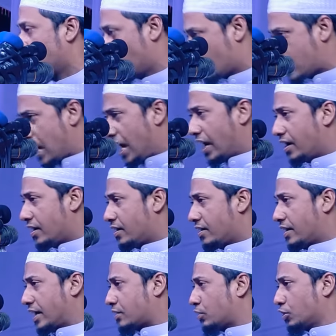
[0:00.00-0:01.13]
রোজা
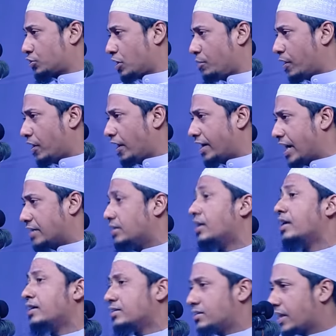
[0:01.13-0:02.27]
এখনো সময় হয় নাই
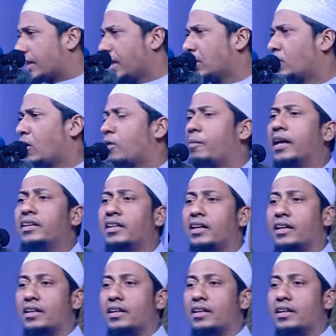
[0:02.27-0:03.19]
জিকির করবেন